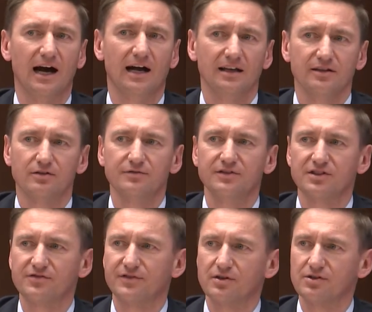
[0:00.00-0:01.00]
ale
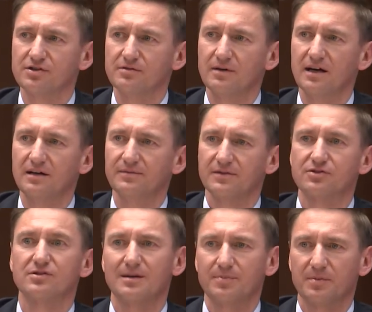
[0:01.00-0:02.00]
również wdrożyła,
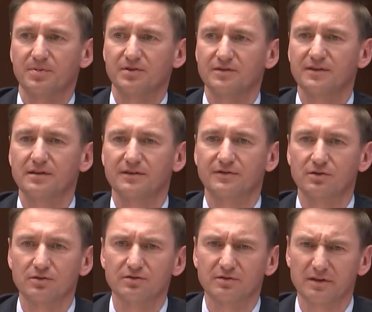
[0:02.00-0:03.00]
czy zaproponowała w
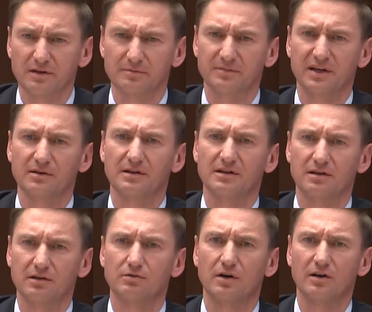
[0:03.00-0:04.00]
grudniu ubiegłego
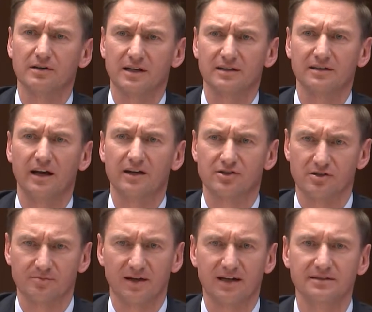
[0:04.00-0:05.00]
roku konkretny
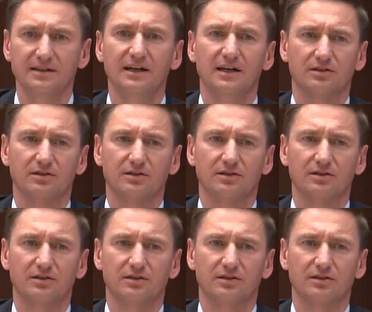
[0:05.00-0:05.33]
action plan,